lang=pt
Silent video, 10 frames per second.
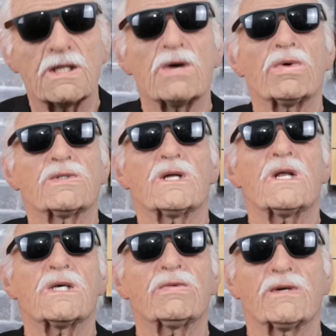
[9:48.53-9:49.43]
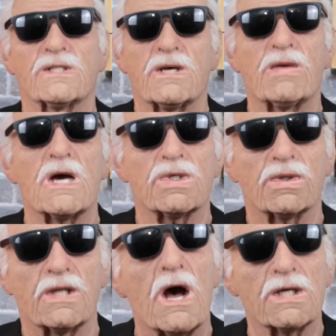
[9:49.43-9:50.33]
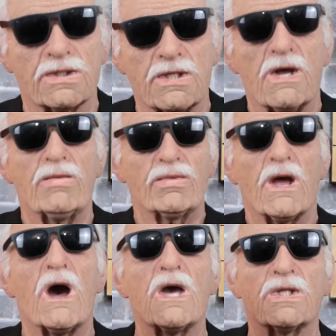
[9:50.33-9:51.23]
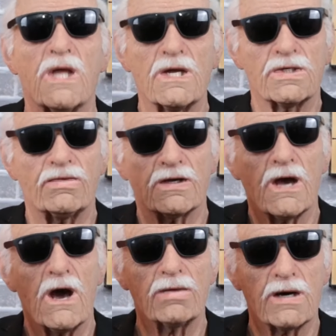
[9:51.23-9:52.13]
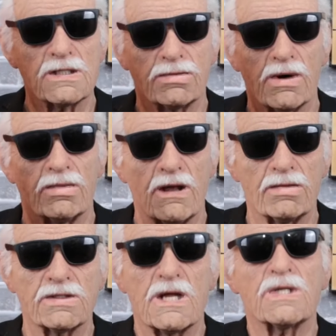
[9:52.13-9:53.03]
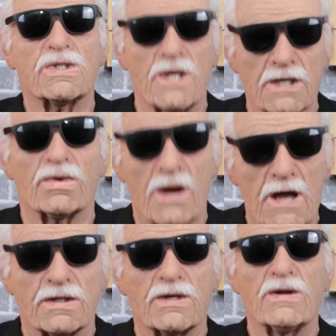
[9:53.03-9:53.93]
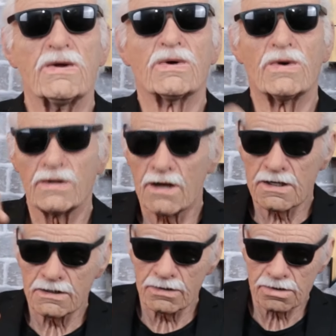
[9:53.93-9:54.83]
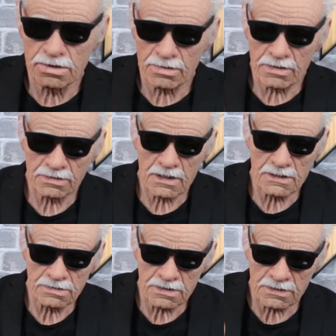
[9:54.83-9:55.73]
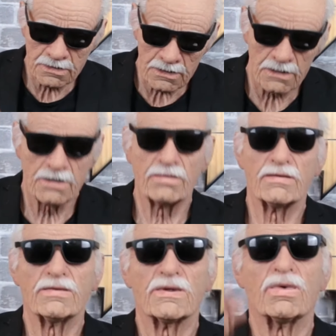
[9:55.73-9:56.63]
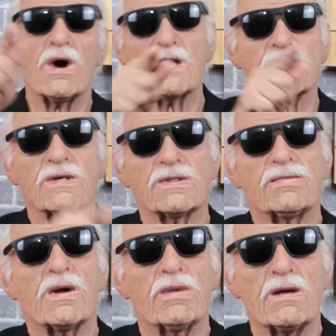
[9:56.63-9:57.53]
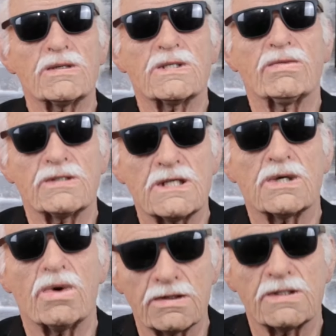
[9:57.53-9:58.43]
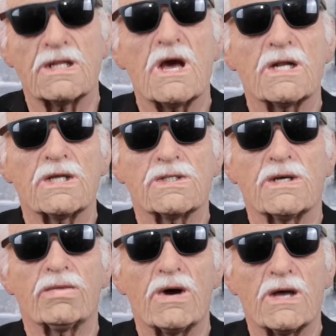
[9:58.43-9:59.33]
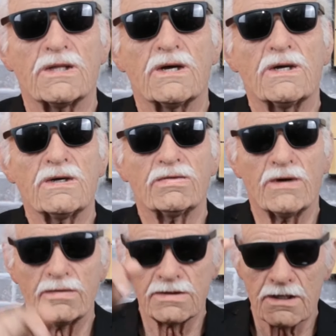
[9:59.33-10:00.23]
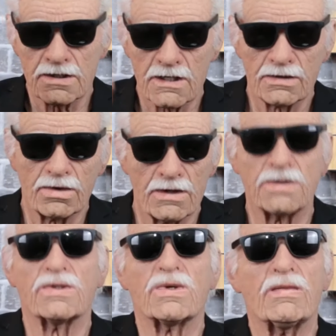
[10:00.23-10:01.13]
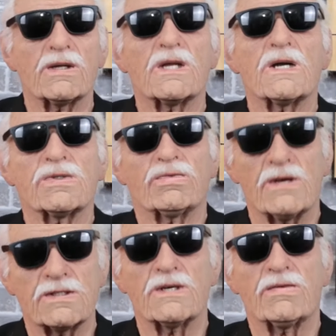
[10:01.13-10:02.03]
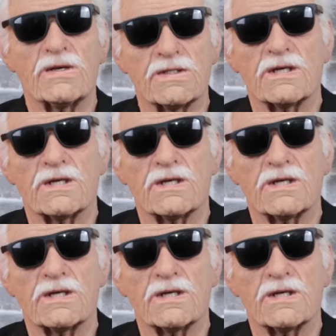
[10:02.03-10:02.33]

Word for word: até gostaria que você me ajudasse a identificar mais problemas da Decred? Coloque nos comentários aqui. Quais são os problemas que você considera dessa moeda? Vamos deixar todos os comentários visíveis